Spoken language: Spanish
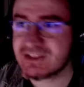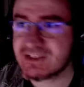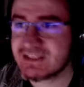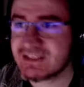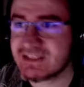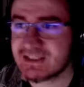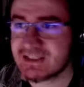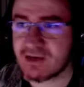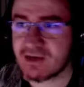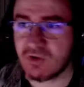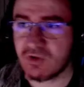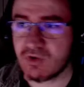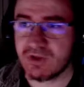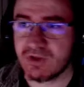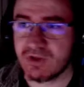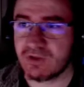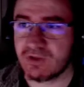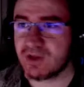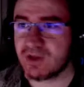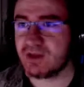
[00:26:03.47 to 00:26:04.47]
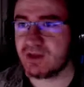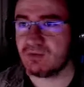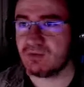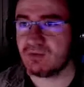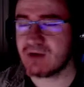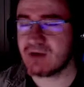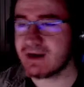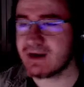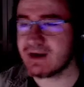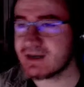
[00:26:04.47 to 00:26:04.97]
Este está cogido de un
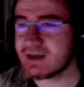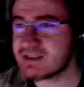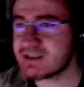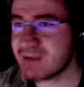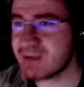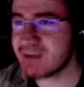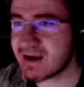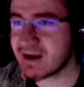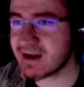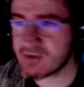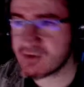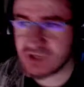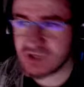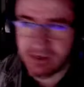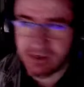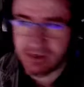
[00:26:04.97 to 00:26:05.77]
canal que se llama Krauser,